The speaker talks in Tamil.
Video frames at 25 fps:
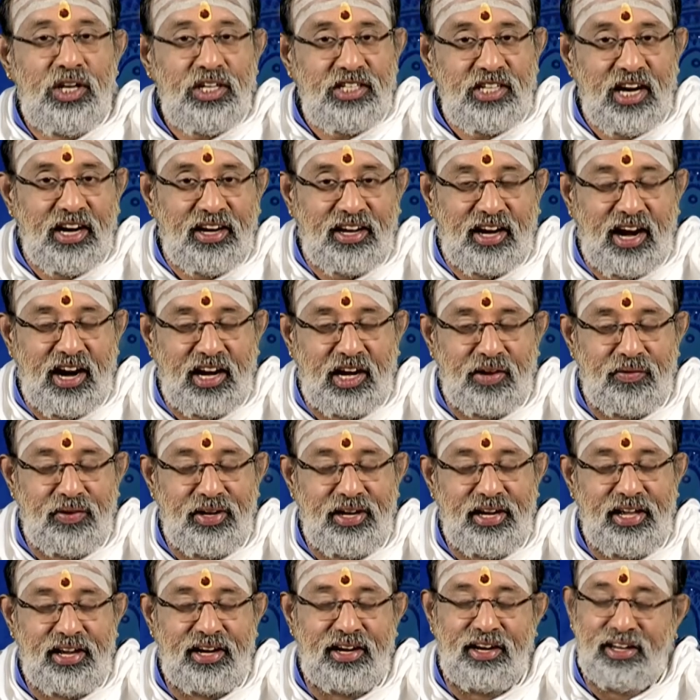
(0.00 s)
சங்கரா டிவி
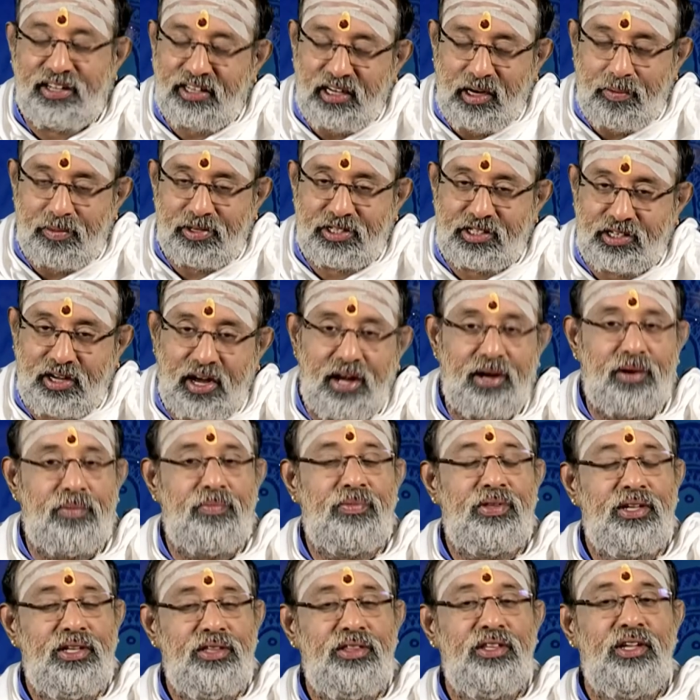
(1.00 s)
நேர்களுக்கு நமஸ்காரம்
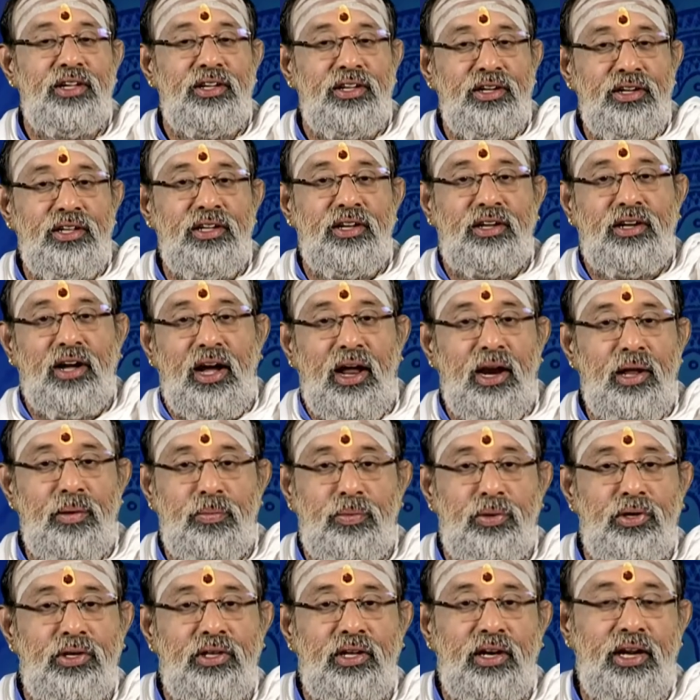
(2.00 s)
இந்த இனிய காலை
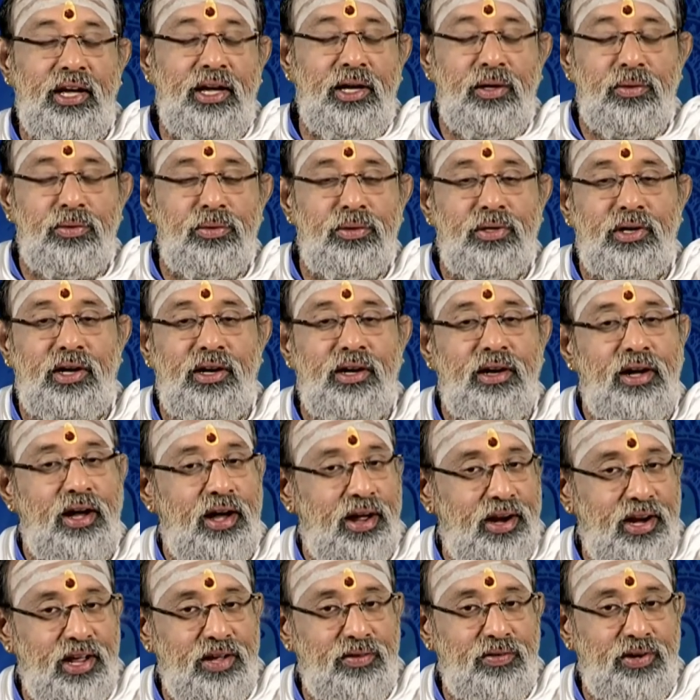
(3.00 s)
பொழுதிலே உங்கள்
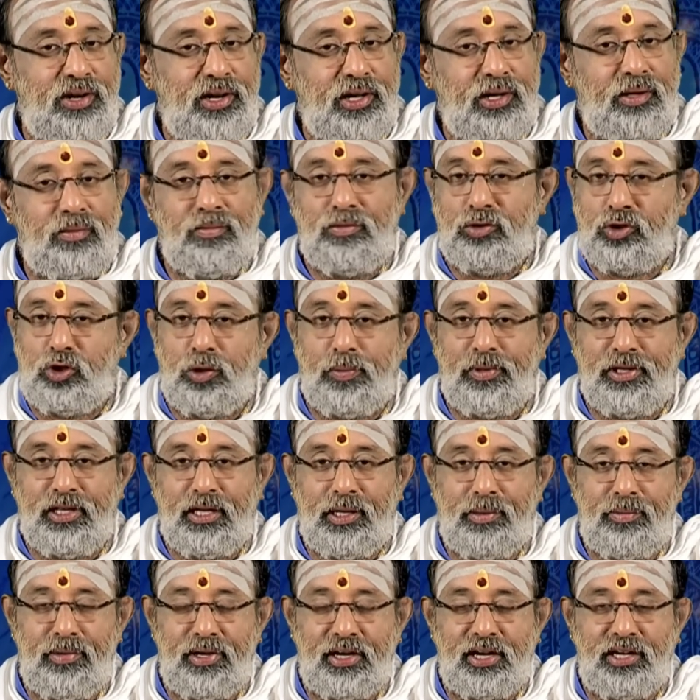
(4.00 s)
அனைவரையும்
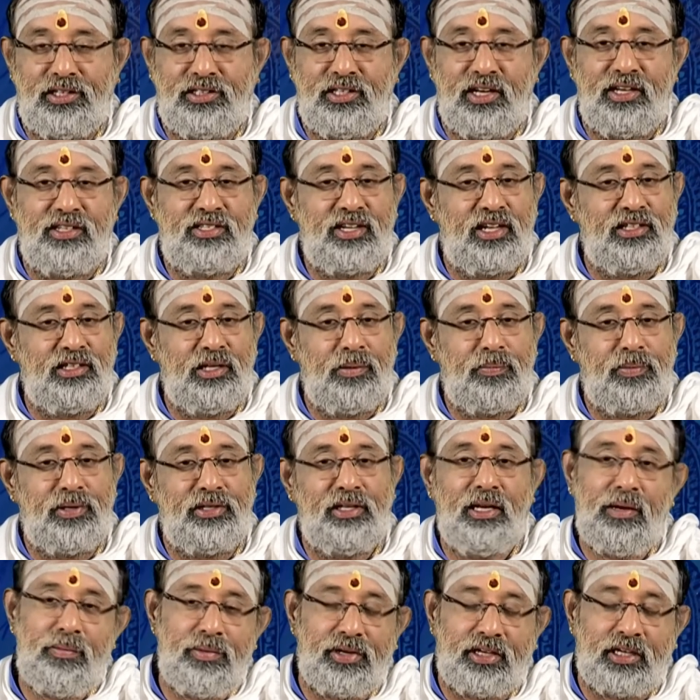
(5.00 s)
சுபதினம் நிகழ்ச்சியில்
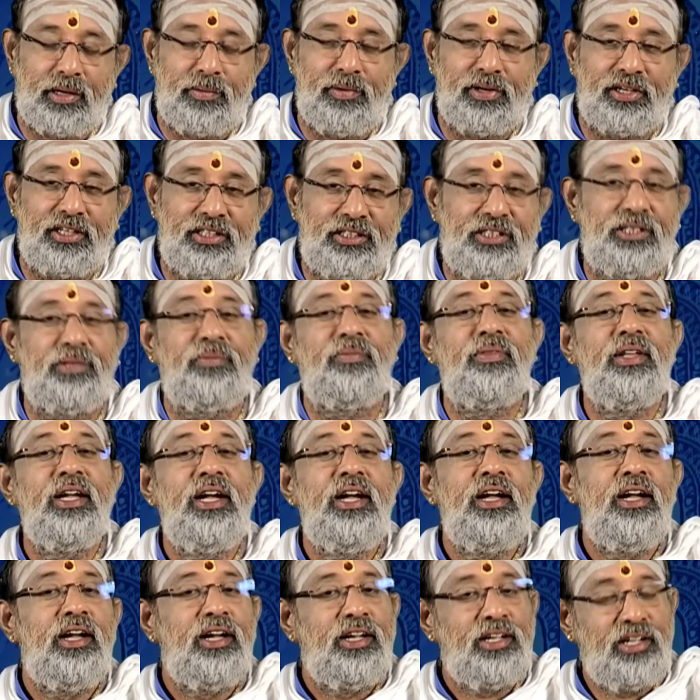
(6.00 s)
சந்திப்பதில் மிக்க மகிழ்ச்சி
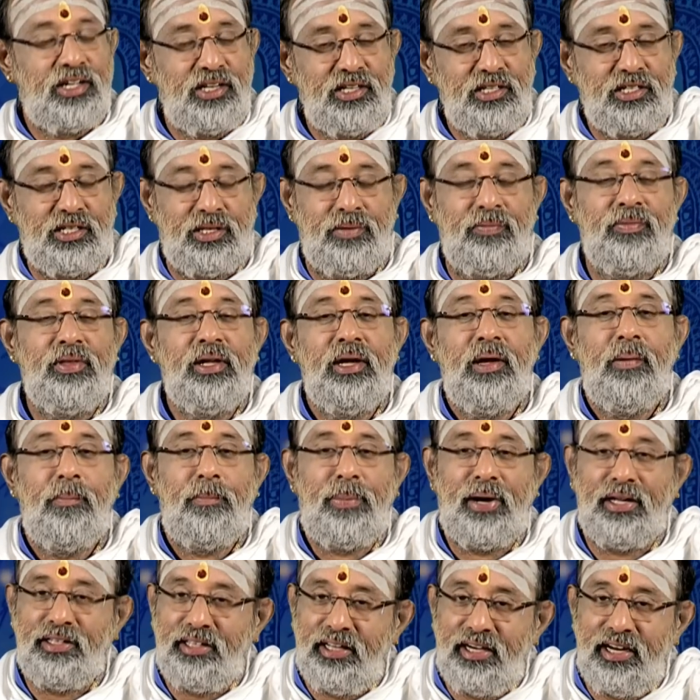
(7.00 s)
இன்று
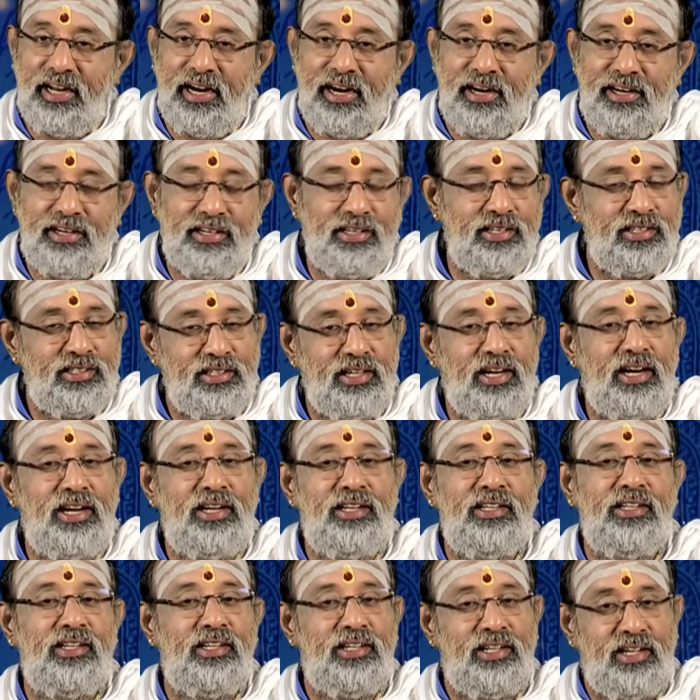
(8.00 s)
பதினேழு
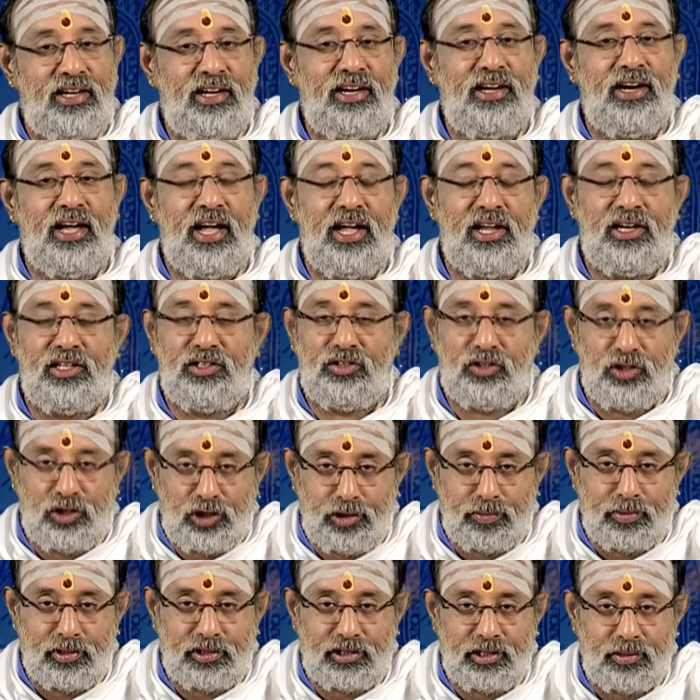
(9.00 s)
ஏழு இரண்டாயிரத்தி
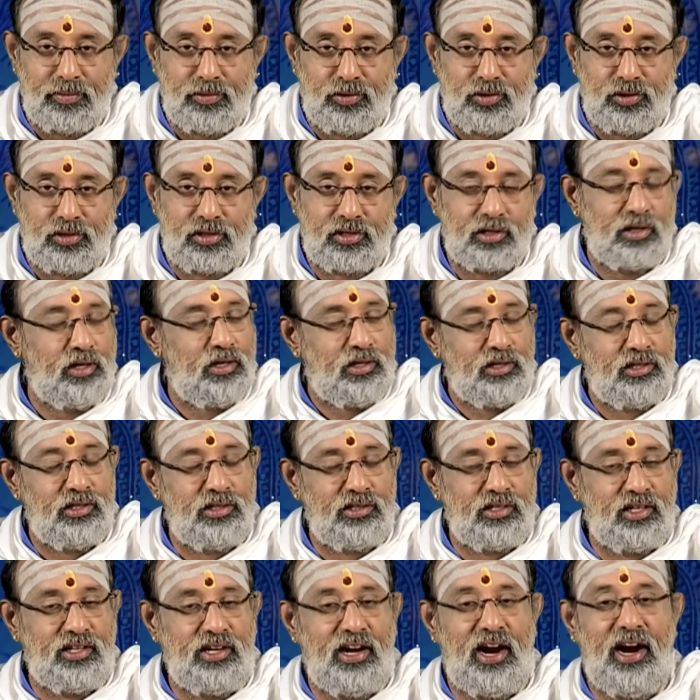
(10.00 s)
இருபத்தி மூன்று
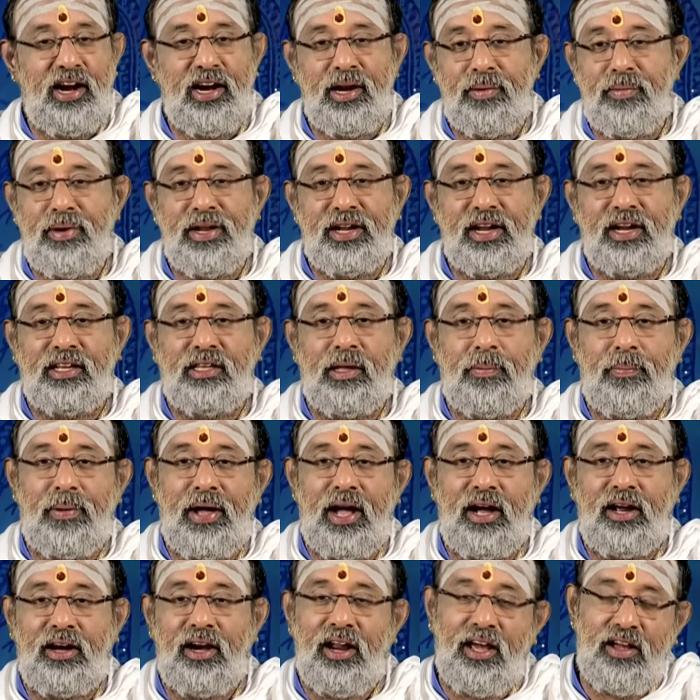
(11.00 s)
இந்த நாள் எப்படிங்கிறத
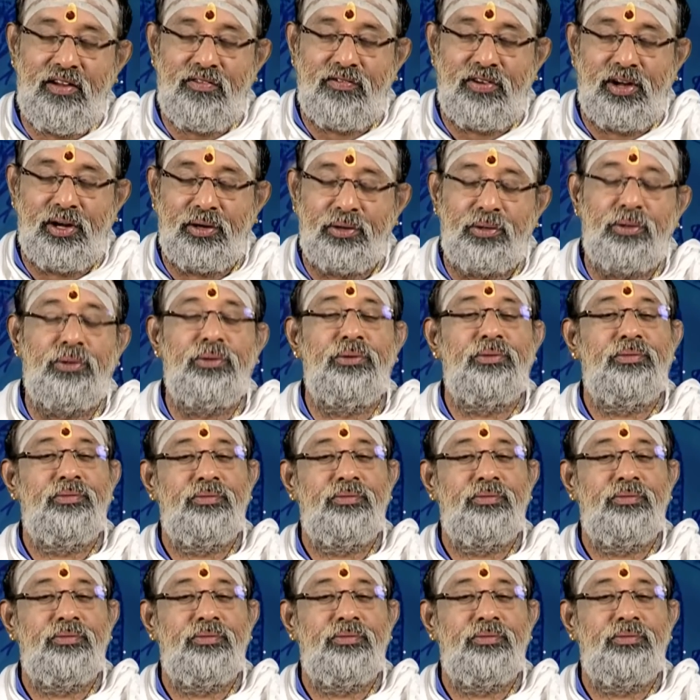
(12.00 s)
பார்க்கலாம் வாங்கோ